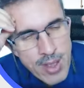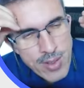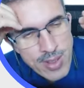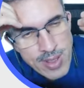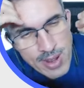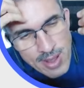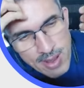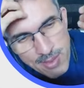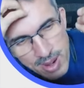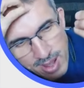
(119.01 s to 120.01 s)
que los
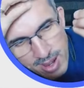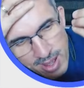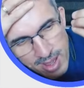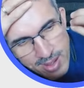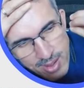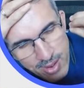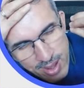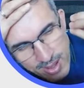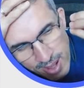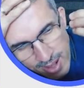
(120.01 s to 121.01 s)
intereses de mora se liquidan es con lo